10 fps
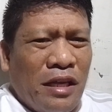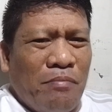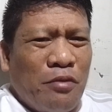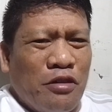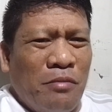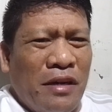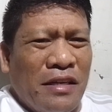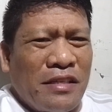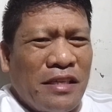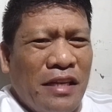Tapos yung
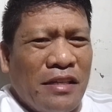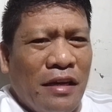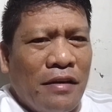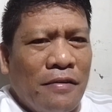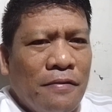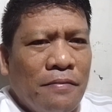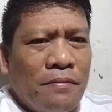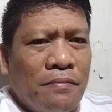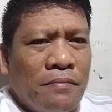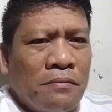mga nagsasalita,
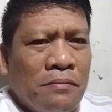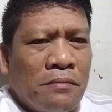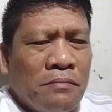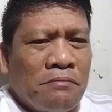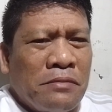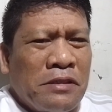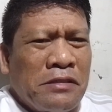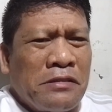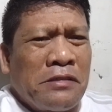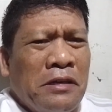
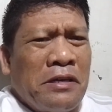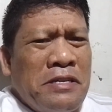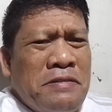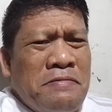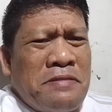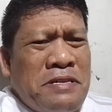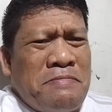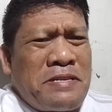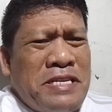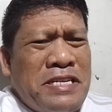puro,
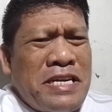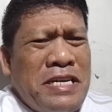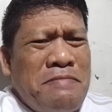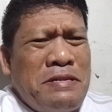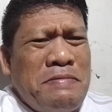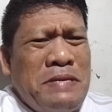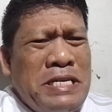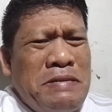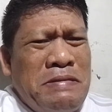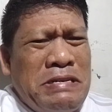resign,
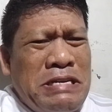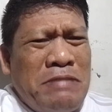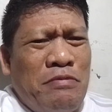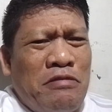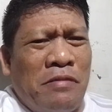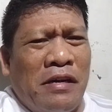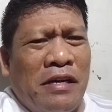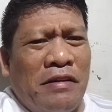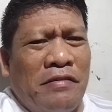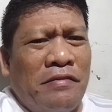BBA, resign, pero
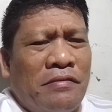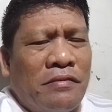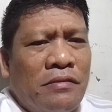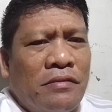mga ganun.